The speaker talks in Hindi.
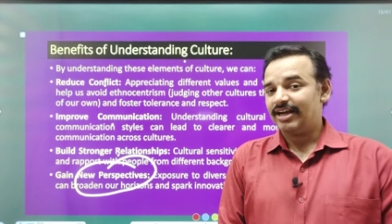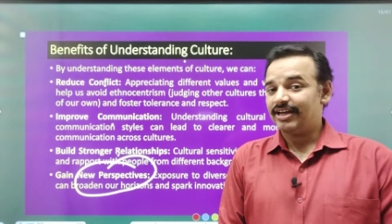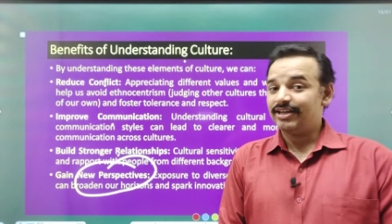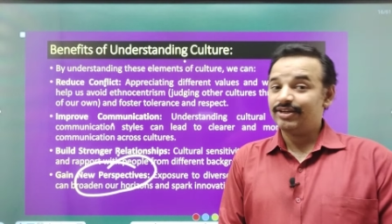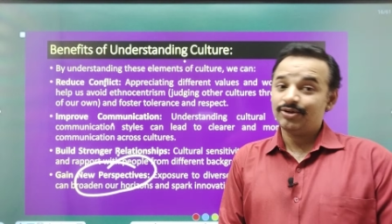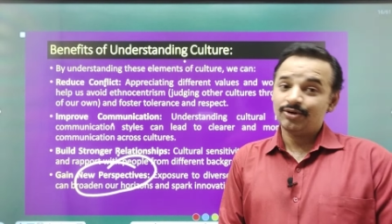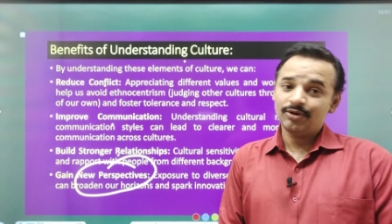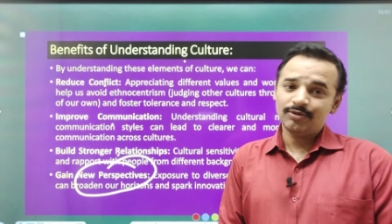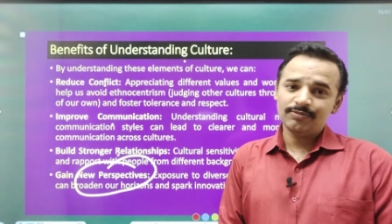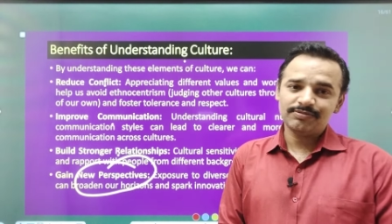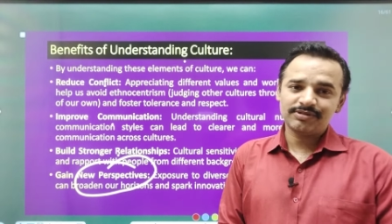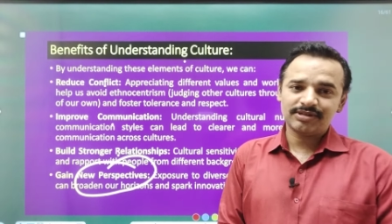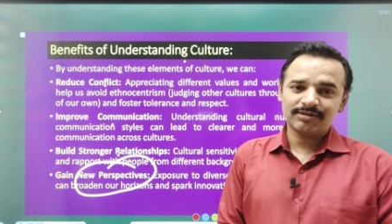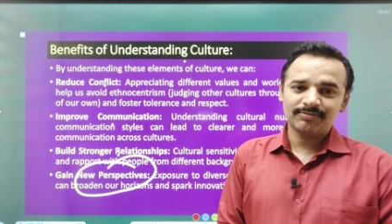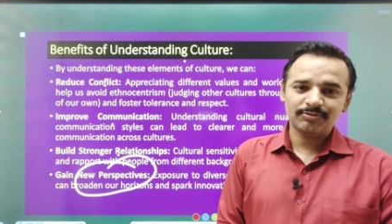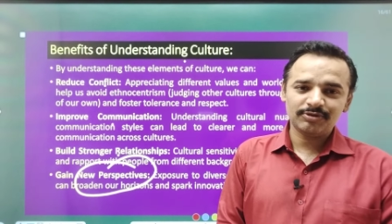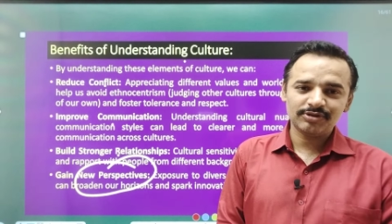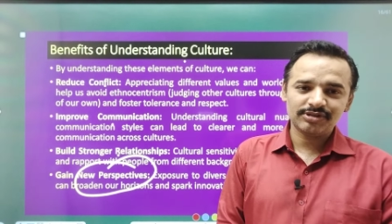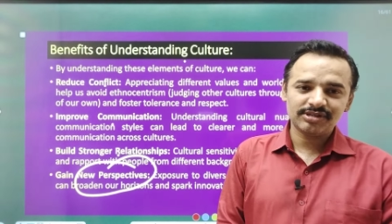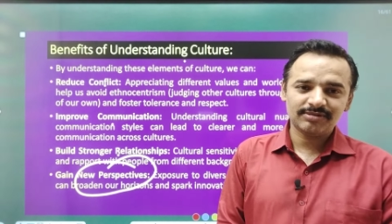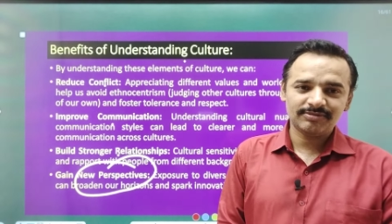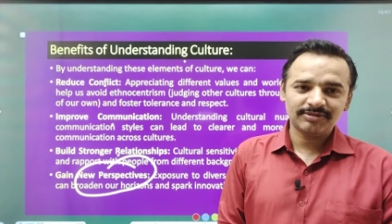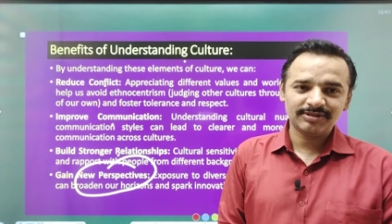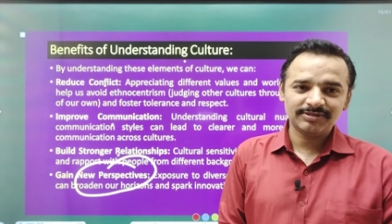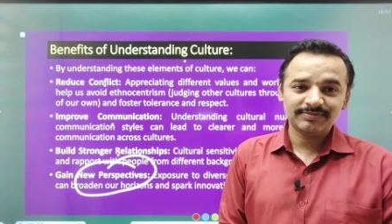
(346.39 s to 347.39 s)
आई होप सब
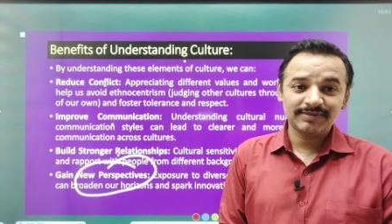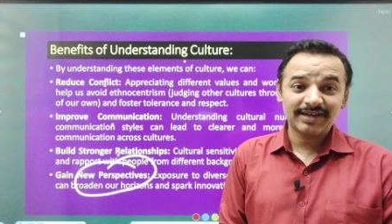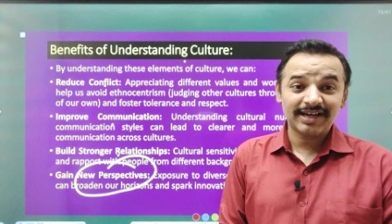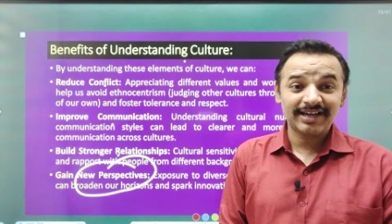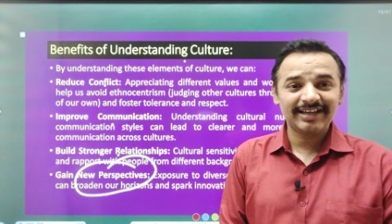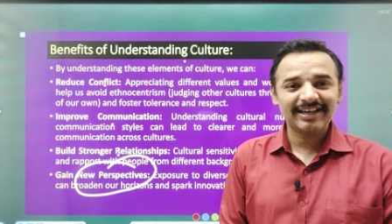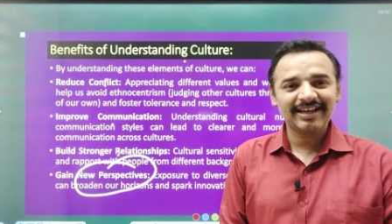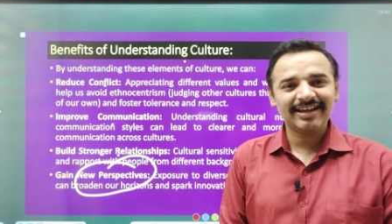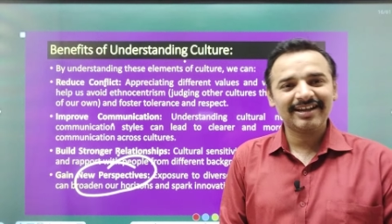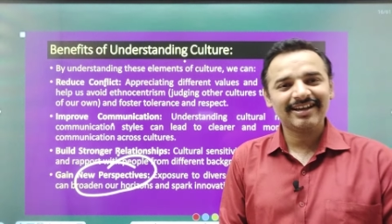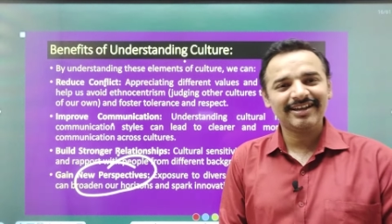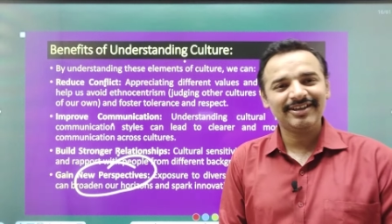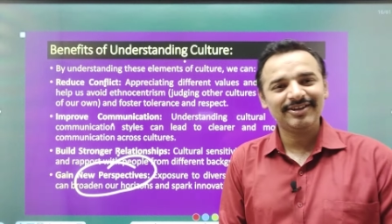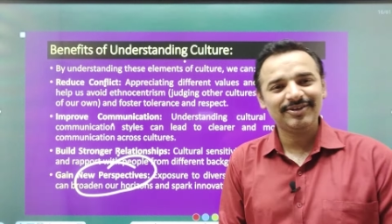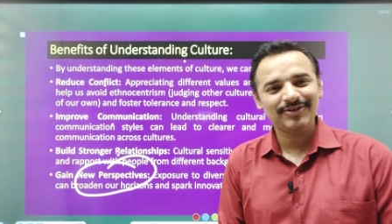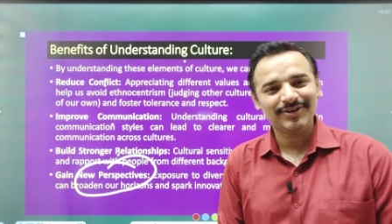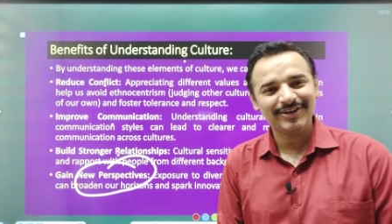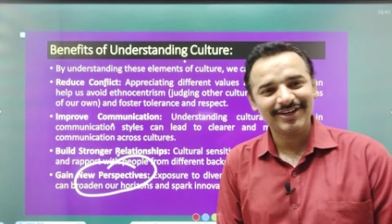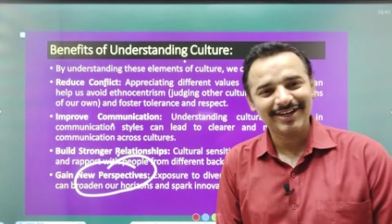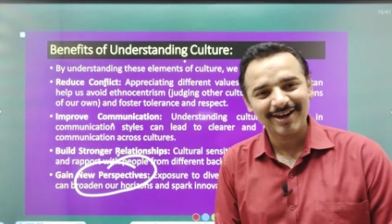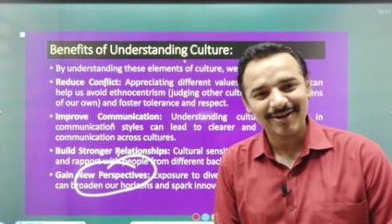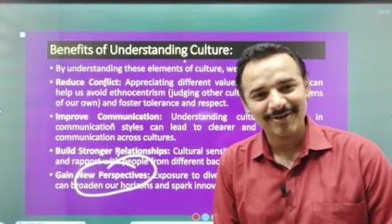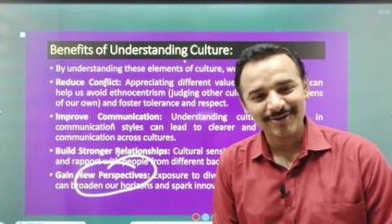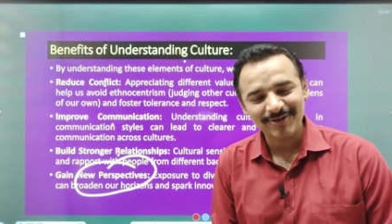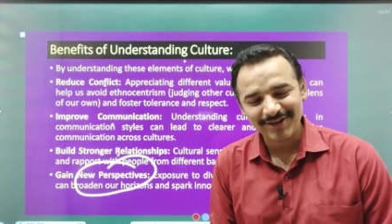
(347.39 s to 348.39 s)
कुछ समझ में आ गया कहीं
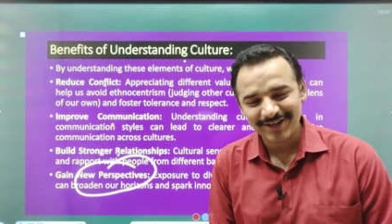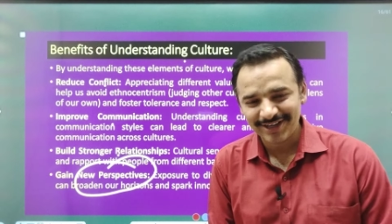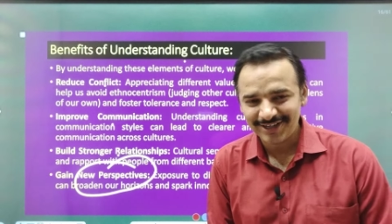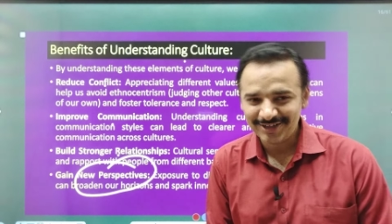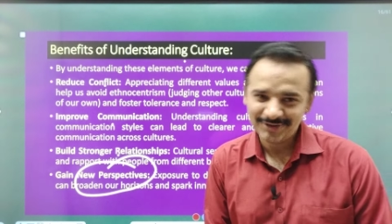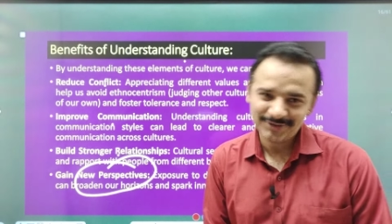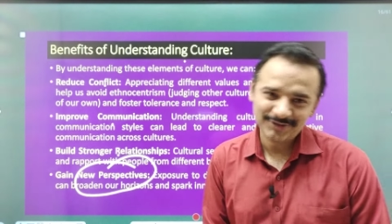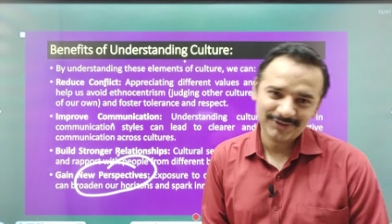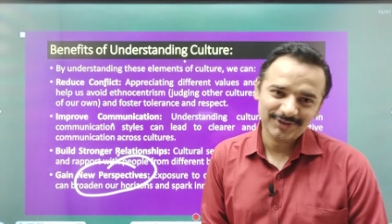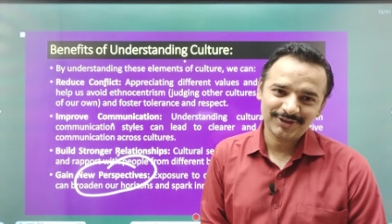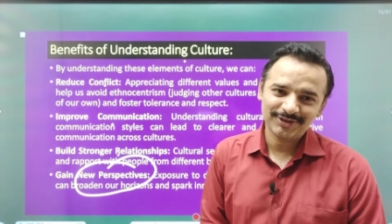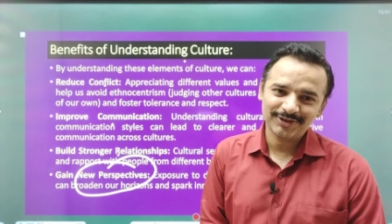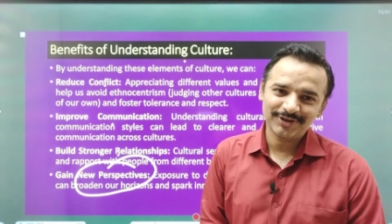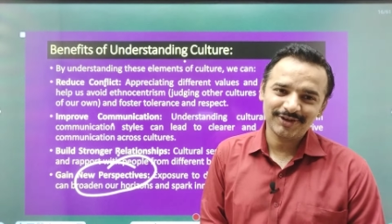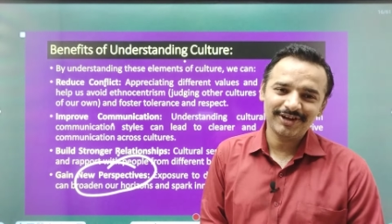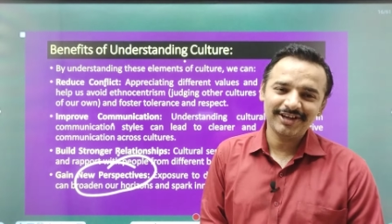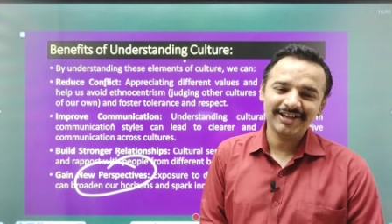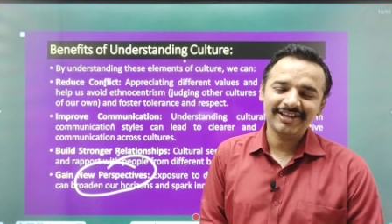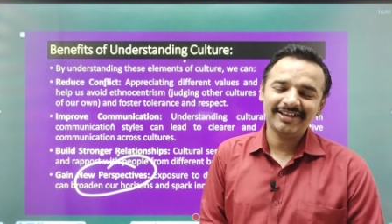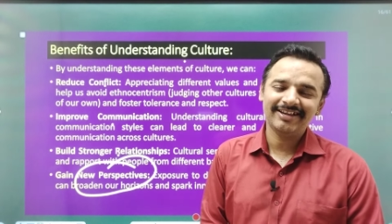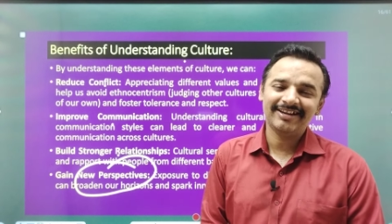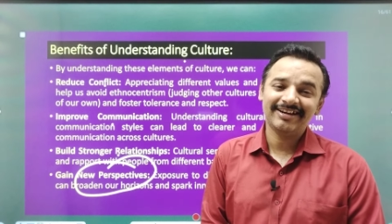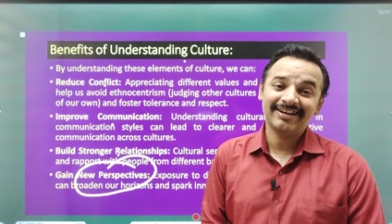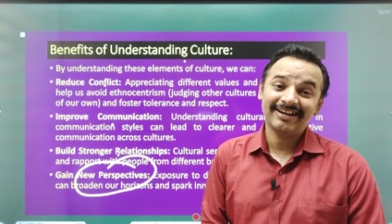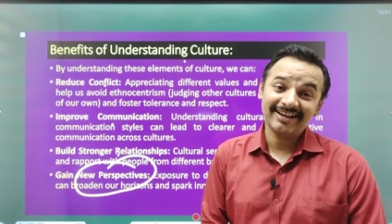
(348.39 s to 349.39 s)
कोई डाउट कहीं कोई
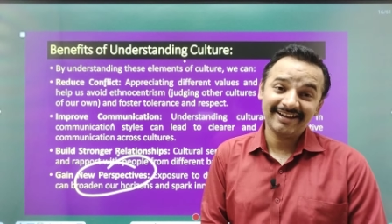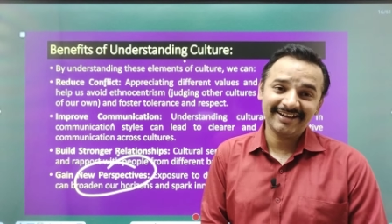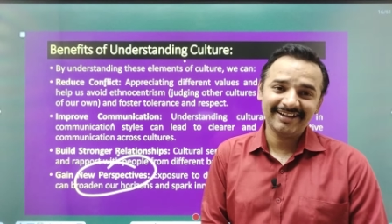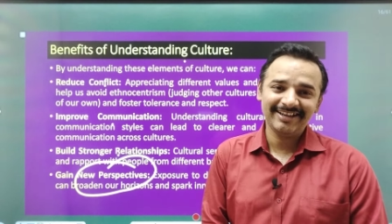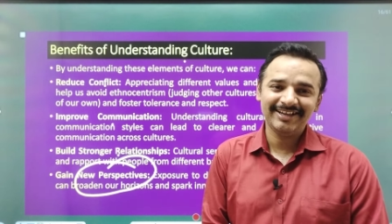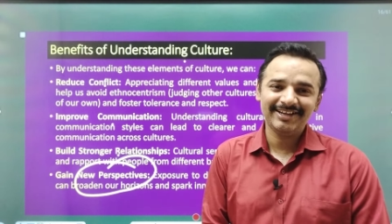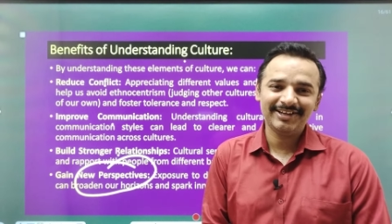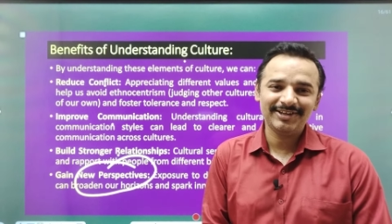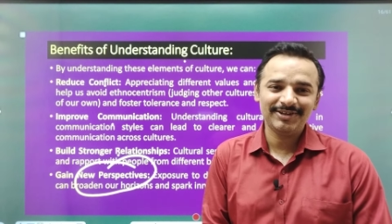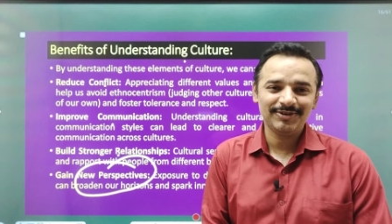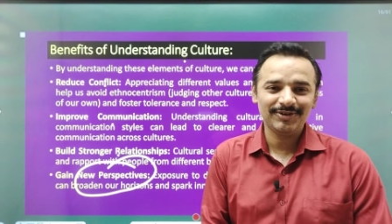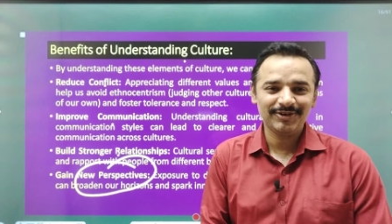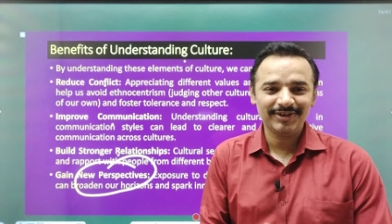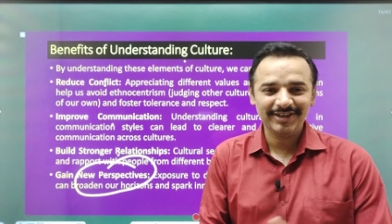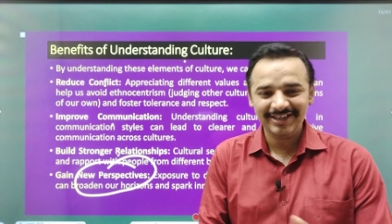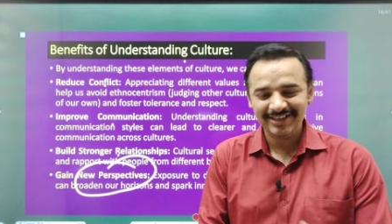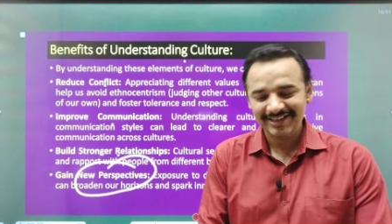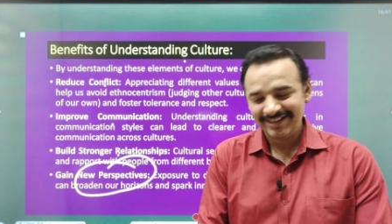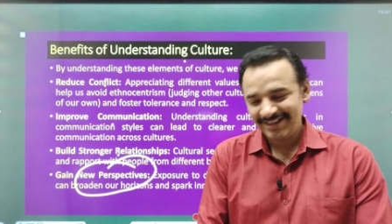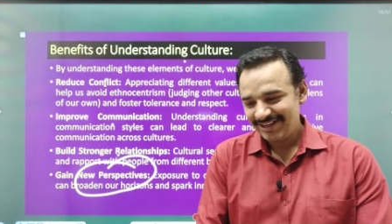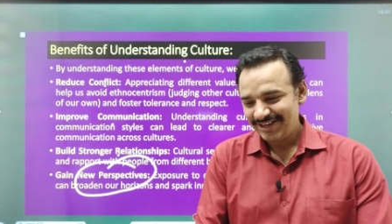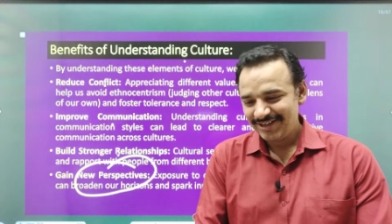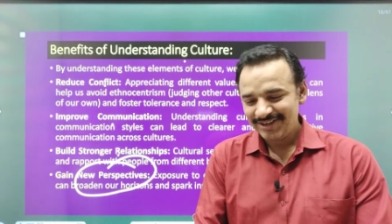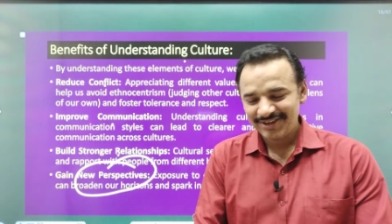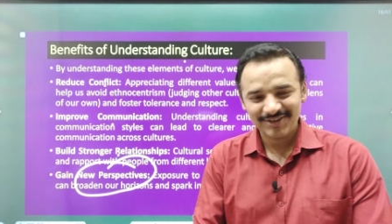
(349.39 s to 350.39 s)
थ्योरी रह नहीं गई होगी